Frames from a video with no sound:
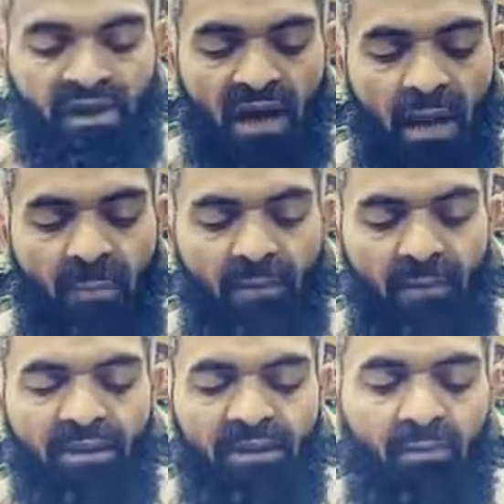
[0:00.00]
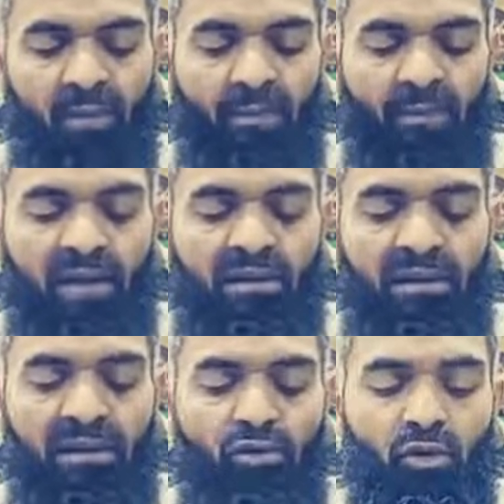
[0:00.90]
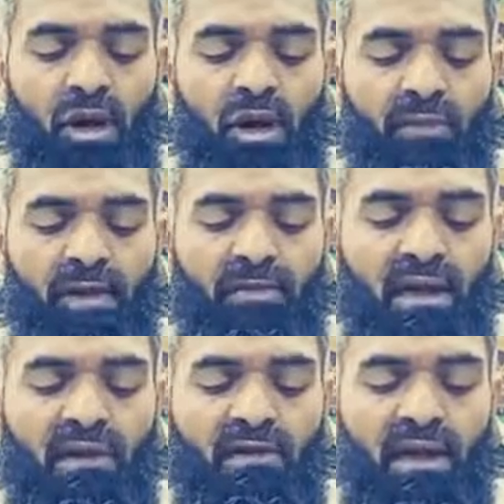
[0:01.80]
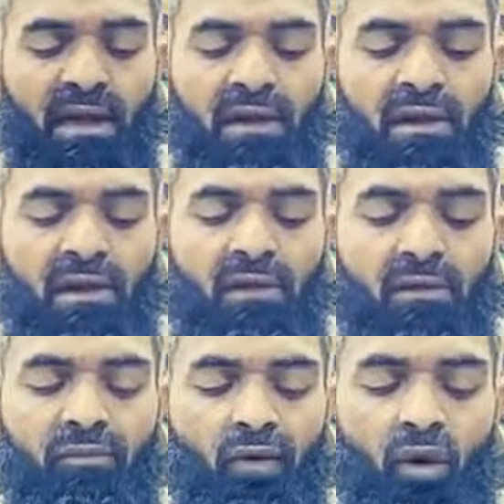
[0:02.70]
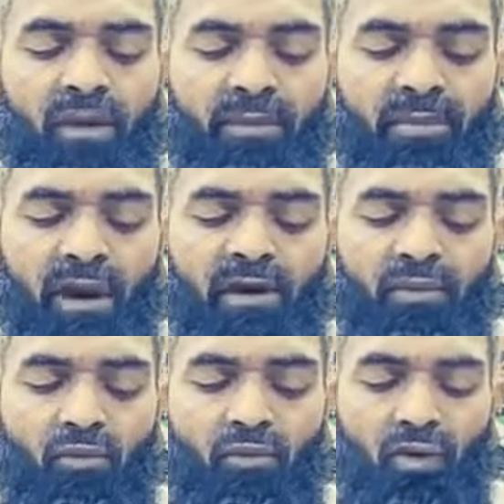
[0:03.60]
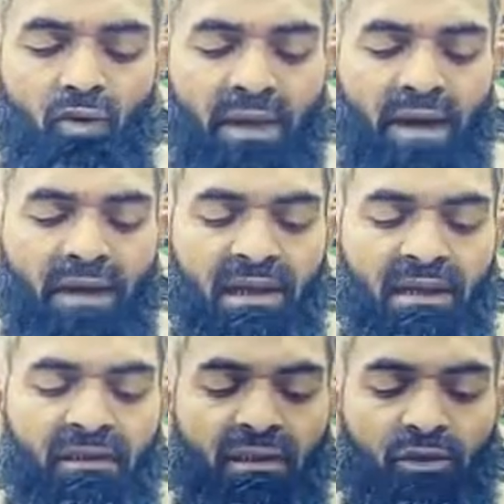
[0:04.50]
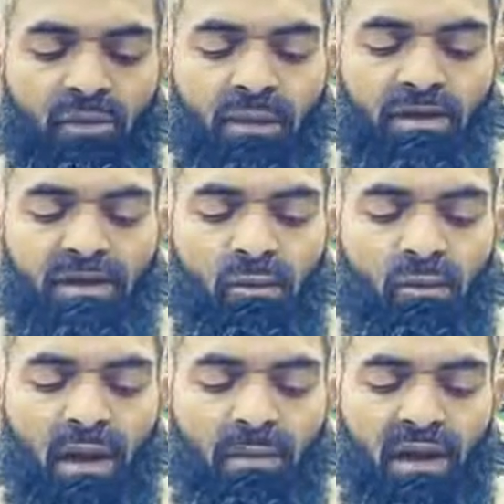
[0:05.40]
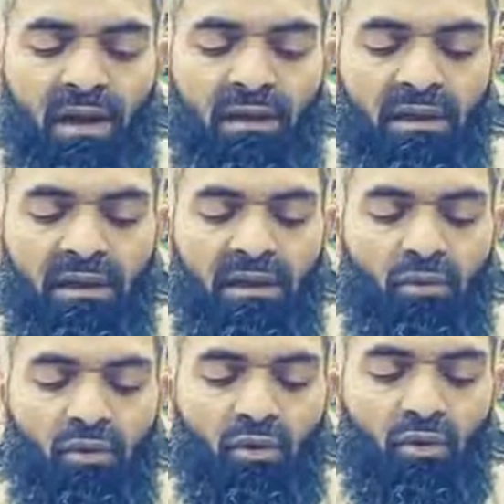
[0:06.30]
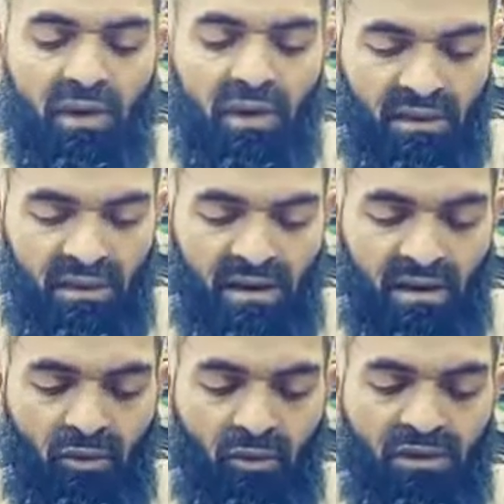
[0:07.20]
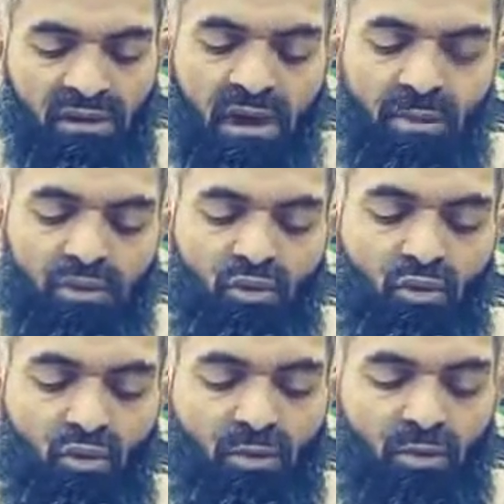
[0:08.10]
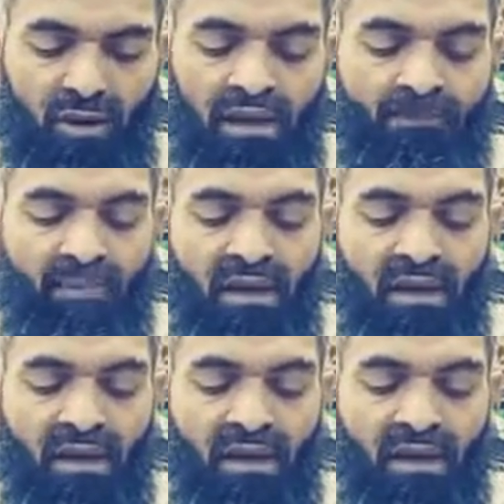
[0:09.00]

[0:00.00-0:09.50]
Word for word: यहां पर भी मिर्जा गुलाम कादियानी ने जो अरबी इबादत है वो अरबी भारत कुछ और है लेकिन तर्जुमा मिर्जा गुलाम कादियानी ने कुछ और कर दिया है और यहाँ पे झूठ बोला है